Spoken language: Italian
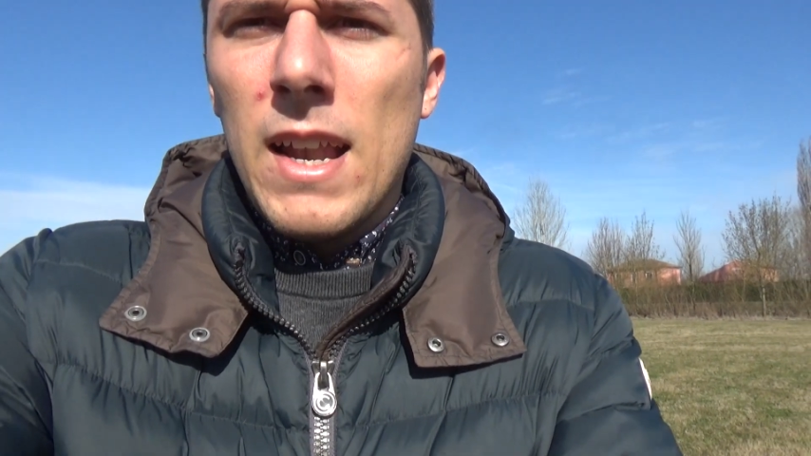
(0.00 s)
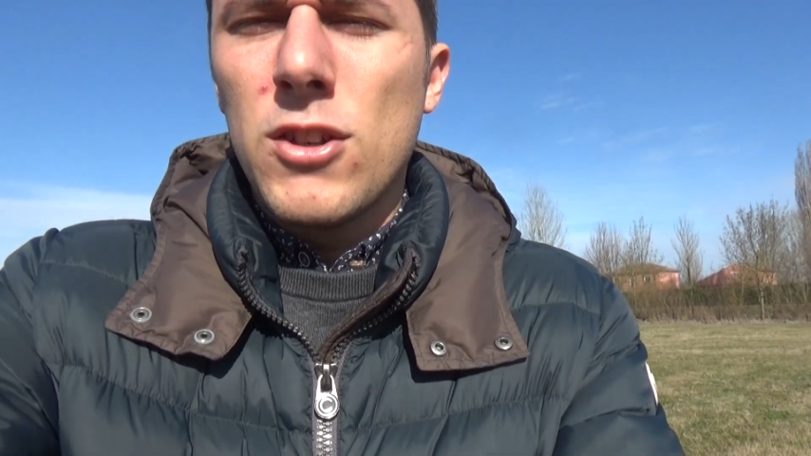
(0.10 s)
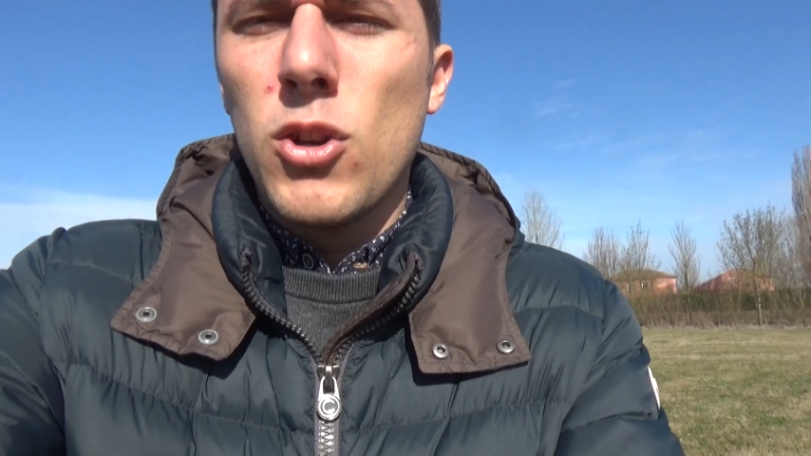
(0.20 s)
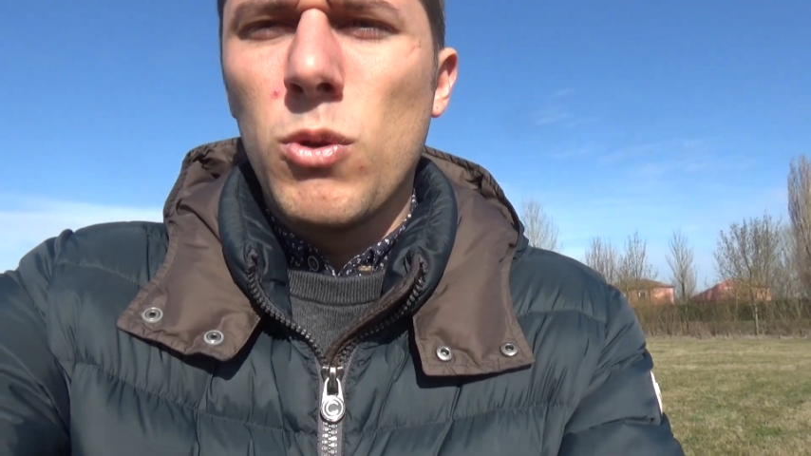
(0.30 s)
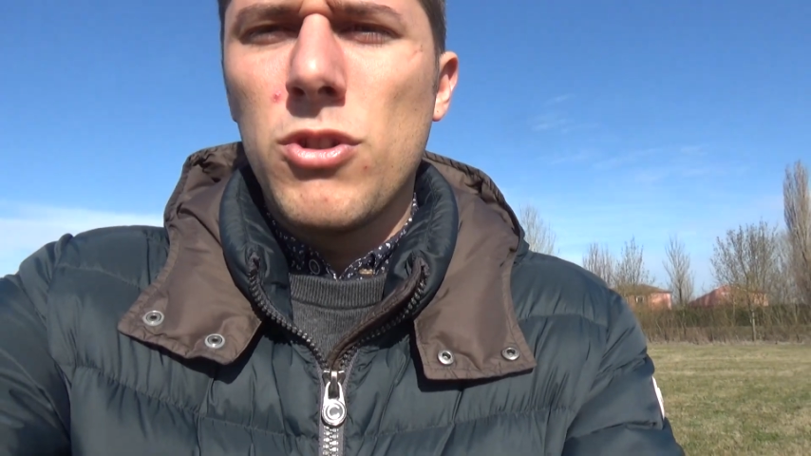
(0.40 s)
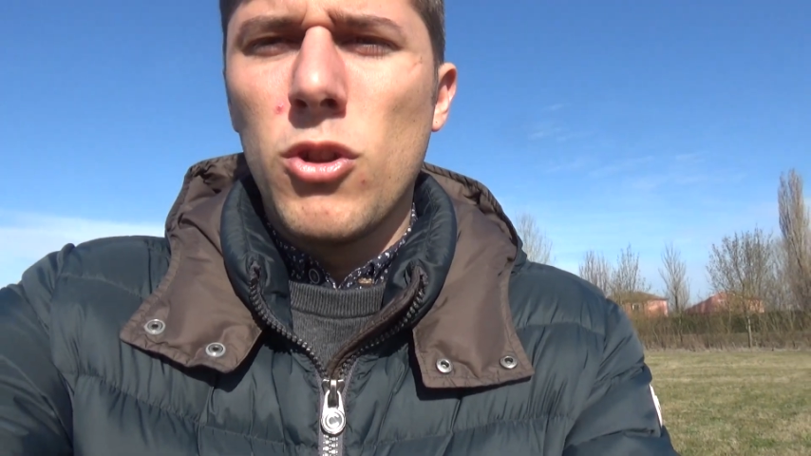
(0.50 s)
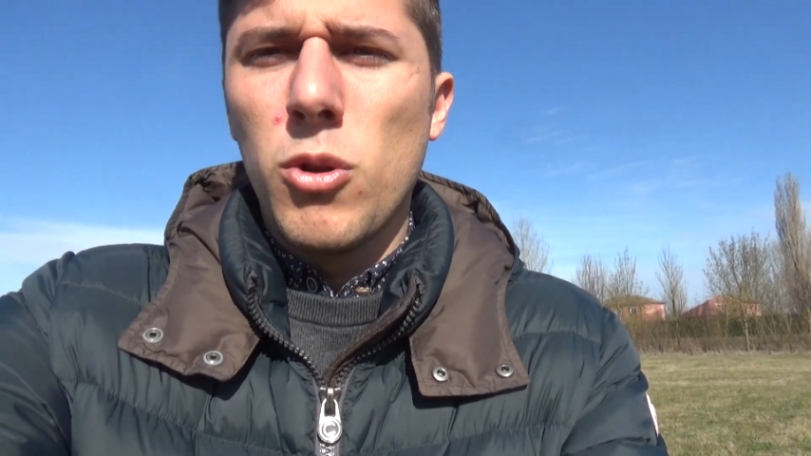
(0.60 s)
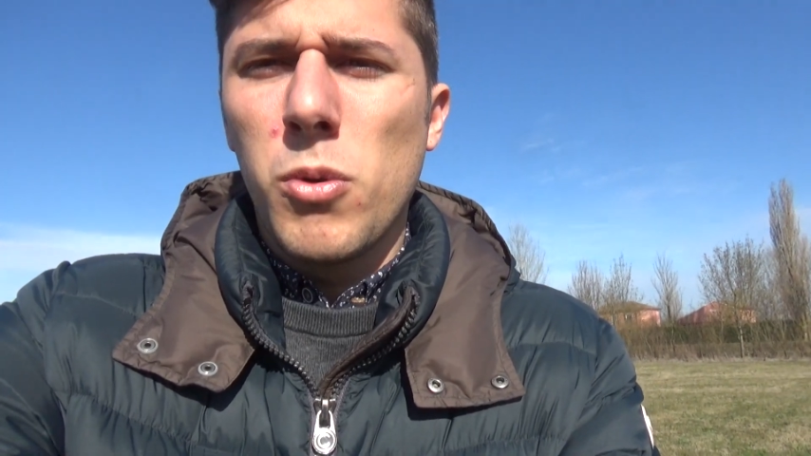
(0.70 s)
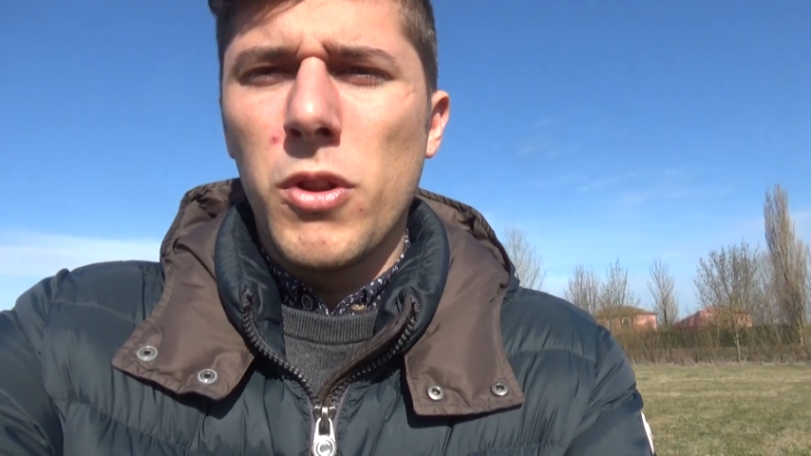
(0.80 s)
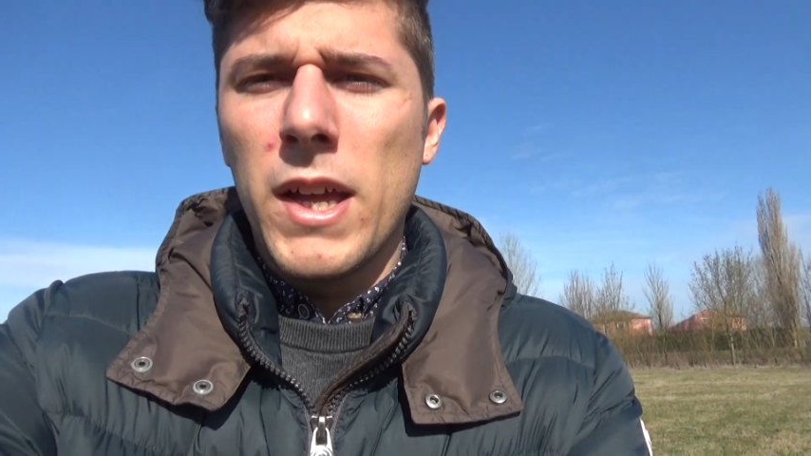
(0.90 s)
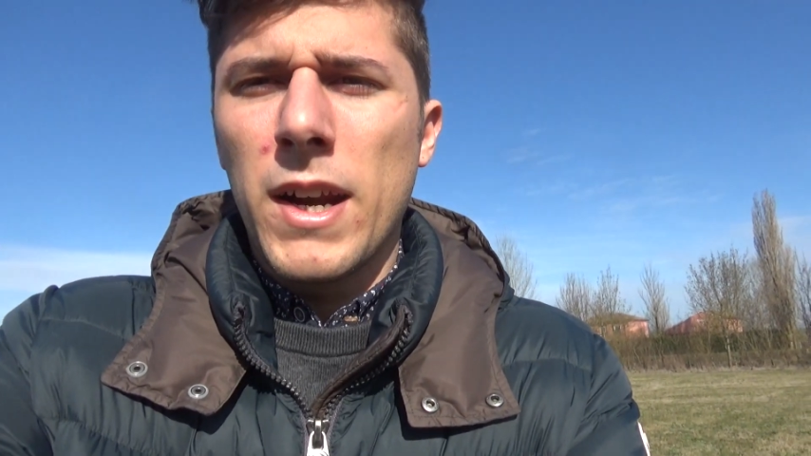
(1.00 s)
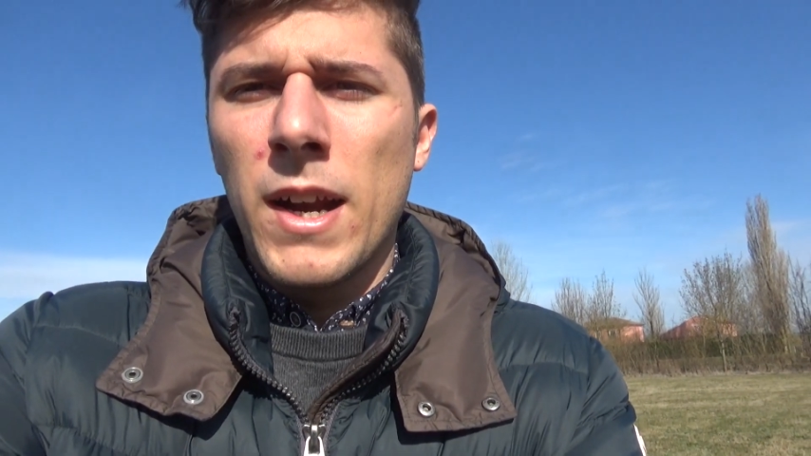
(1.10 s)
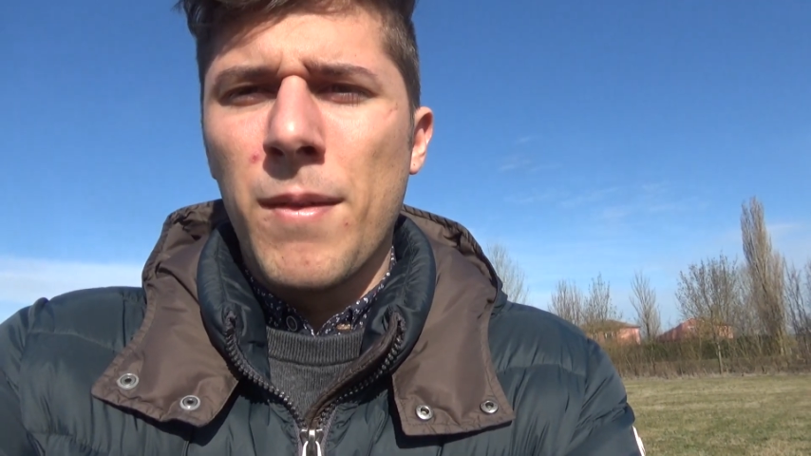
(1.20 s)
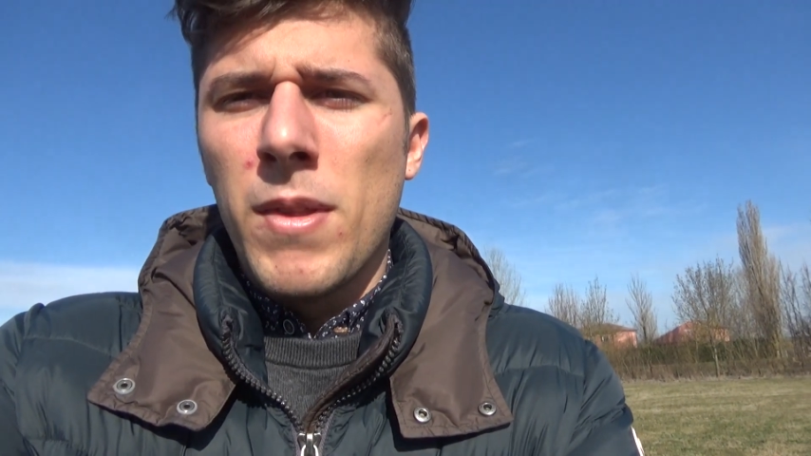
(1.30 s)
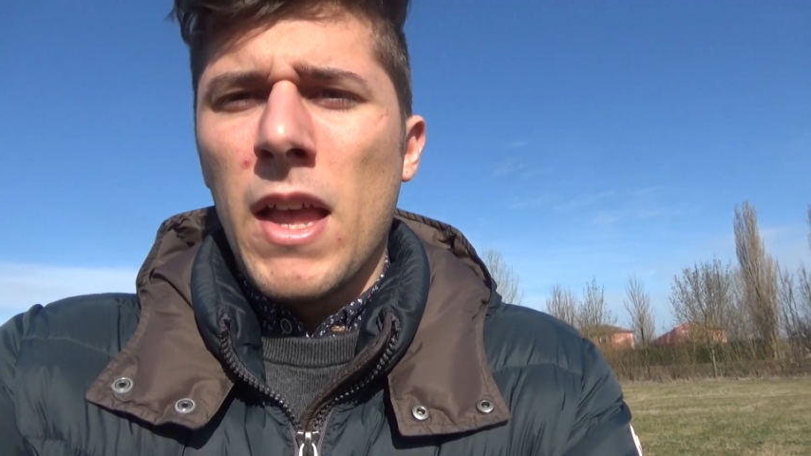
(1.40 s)
la 500
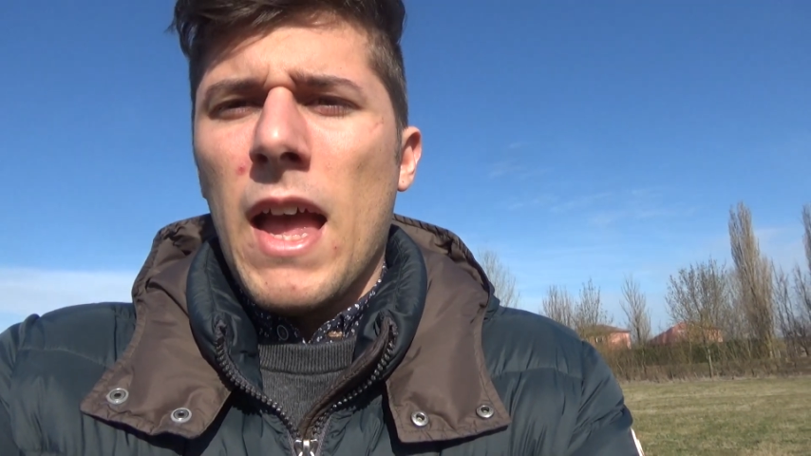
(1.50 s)
moderna.